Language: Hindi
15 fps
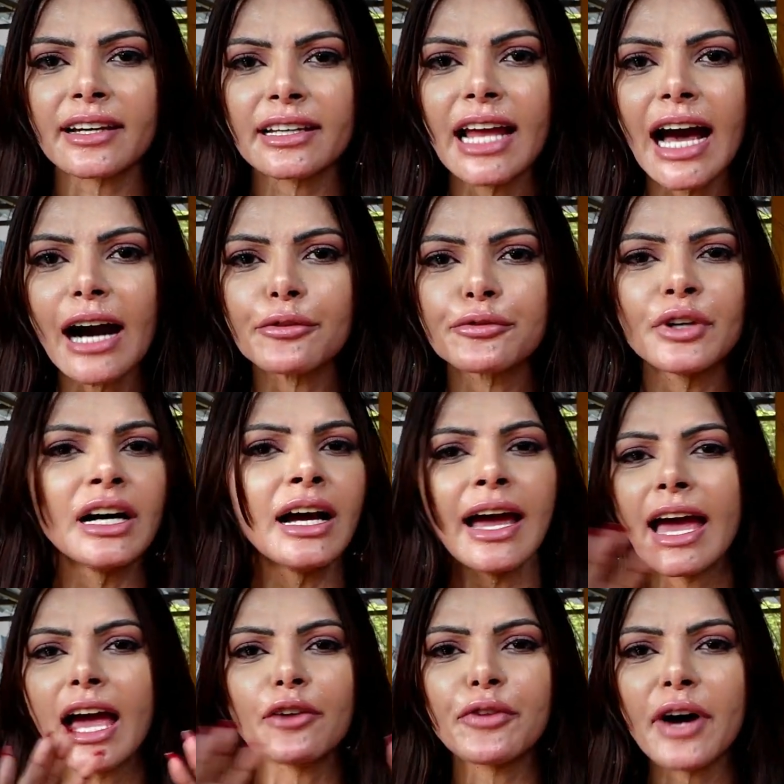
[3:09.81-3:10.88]
खिलाफ
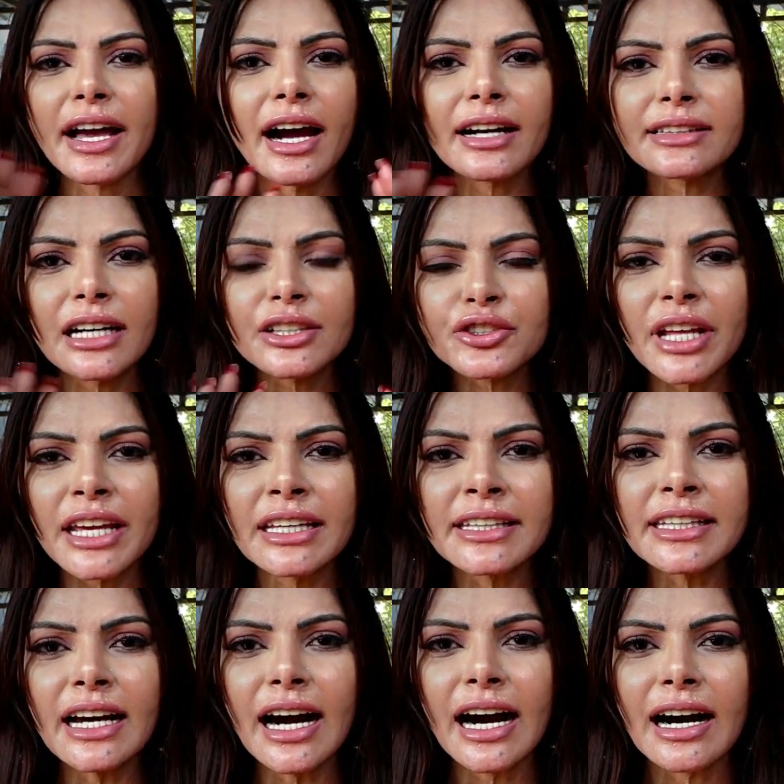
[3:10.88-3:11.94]
एफआईआर दर्ज नहीं
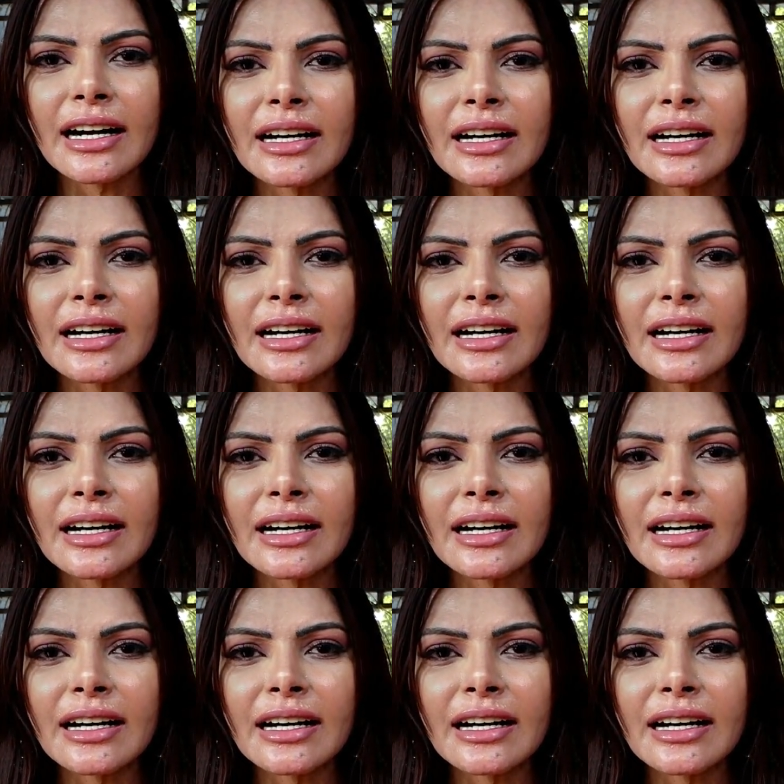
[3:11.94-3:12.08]
किया